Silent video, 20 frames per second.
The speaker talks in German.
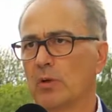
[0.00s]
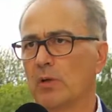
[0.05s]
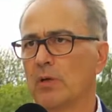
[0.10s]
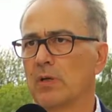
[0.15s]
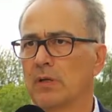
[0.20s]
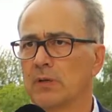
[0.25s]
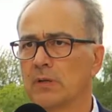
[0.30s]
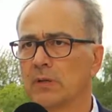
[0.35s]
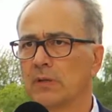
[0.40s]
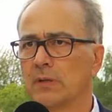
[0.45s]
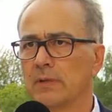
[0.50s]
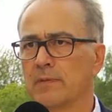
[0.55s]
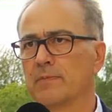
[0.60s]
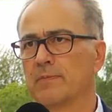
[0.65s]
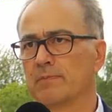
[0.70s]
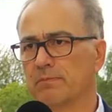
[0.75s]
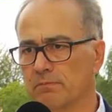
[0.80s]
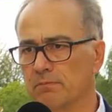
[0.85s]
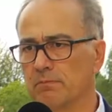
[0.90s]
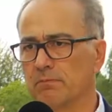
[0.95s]
äh,
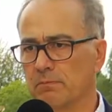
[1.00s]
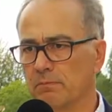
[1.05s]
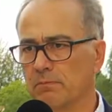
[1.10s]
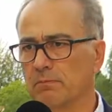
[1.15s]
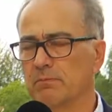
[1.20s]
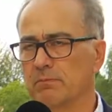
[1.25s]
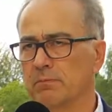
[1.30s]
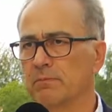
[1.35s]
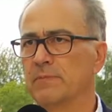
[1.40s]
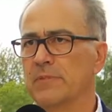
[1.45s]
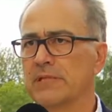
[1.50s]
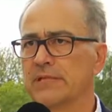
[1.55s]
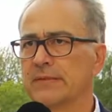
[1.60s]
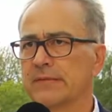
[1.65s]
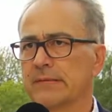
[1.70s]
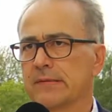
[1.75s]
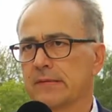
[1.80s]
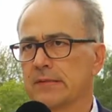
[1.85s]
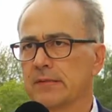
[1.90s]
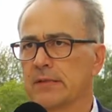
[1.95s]

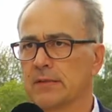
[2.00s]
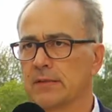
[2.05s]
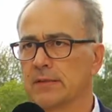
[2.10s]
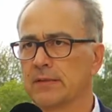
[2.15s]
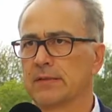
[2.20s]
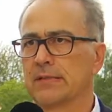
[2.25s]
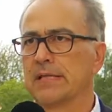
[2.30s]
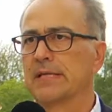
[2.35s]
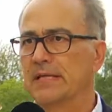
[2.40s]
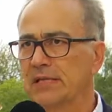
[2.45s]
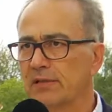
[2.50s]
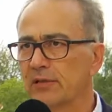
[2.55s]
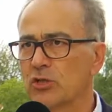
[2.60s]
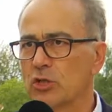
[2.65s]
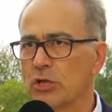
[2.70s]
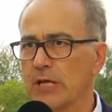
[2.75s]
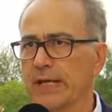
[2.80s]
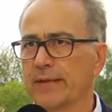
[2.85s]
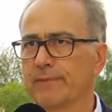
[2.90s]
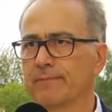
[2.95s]
mit äh, den
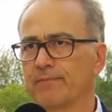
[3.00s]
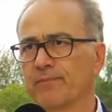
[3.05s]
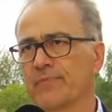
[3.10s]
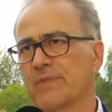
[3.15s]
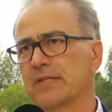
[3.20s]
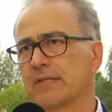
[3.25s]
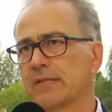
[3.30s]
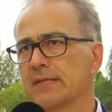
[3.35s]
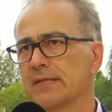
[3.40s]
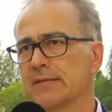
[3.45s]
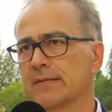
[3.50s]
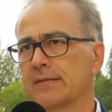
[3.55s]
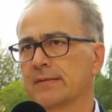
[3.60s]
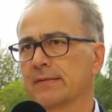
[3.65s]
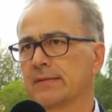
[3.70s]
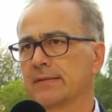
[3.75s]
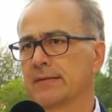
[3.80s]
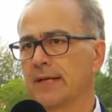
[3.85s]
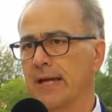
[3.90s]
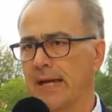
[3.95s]
Niederschlägen. Das ist äh,
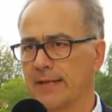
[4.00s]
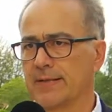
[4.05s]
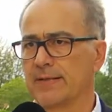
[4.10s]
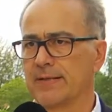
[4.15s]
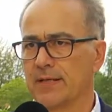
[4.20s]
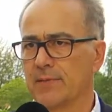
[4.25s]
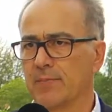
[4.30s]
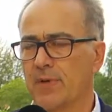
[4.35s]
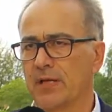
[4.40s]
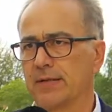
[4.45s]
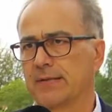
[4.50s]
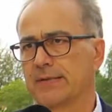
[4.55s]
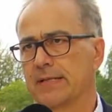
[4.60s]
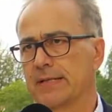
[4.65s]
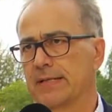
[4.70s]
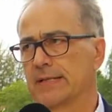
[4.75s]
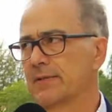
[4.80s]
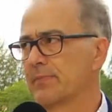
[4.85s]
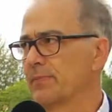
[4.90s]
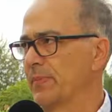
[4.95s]
ein Thema. Das
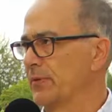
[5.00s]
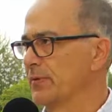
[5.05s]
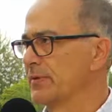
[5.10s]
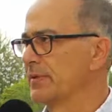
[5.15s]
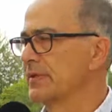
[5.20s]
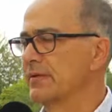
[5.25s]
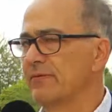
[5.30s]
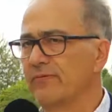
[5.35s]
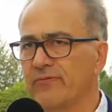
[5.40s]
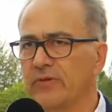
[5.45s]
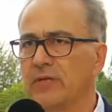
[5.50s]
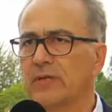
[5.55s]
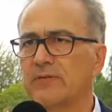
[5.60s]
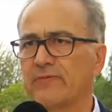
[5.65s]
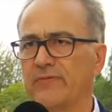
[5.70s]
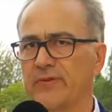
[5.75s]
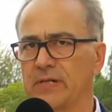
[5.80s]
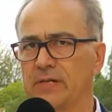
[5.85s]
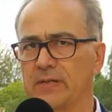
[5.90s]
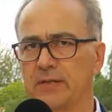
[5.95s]
heißt, bei uns sind viele
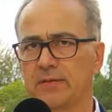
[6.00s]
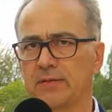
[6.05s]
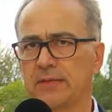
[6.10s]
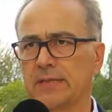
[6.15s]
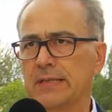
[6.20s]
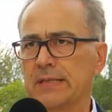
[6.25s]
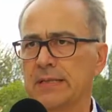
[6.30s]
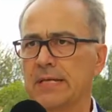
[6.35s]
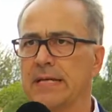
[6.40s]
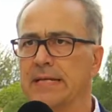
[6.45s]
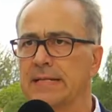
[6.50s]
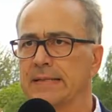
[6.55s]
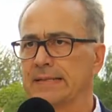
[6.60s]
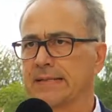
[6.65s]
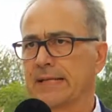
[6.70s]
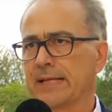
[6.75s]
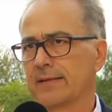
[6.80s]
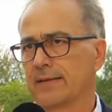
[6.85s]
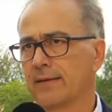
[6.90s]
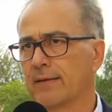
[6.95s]
Felder, die
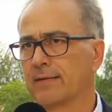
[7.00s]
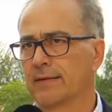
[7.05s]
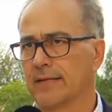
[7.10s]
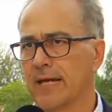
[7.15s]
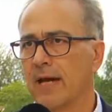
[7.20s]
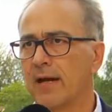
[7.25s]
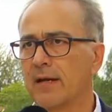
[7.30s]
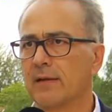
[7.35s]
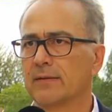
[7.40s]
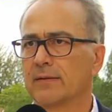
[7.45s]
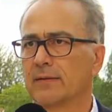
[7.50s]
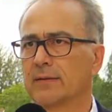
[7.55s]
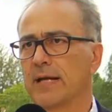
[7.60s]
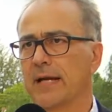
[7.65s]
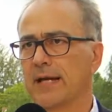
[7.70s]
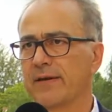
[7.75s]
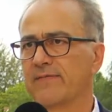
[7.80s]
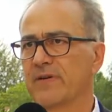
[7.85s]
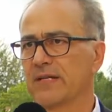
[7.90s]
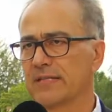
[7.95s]
seit Jahren
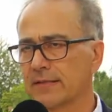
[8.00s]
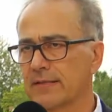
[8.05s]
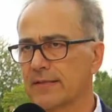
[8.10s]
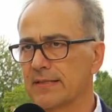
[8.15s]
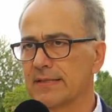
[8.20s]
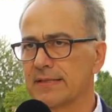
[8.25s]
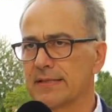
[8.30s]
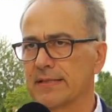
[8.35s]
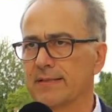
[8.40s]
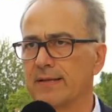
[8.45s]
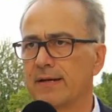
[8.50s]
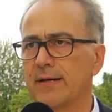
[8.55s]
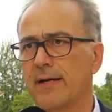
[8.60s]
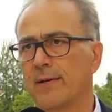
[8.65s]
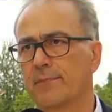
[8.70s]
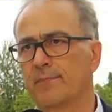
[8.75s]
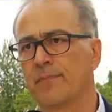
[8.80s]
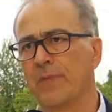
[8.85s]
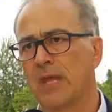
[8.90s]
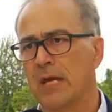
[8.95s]
kein Wasser gesehen
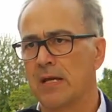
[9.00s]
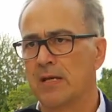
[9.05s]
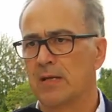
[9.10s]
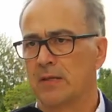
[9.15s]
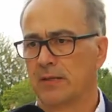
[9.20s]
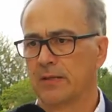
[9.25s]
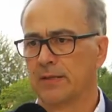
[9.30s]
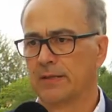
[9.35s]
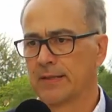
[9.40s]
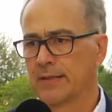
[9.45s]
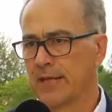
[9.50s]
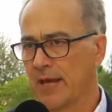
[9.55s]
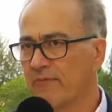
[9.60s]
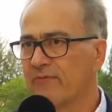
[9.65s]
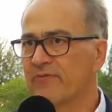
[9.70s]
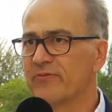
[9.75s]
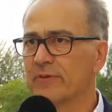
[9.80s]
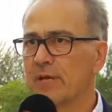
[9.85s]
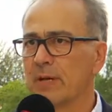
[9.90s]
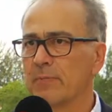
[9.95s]
haben, äh, kämpfen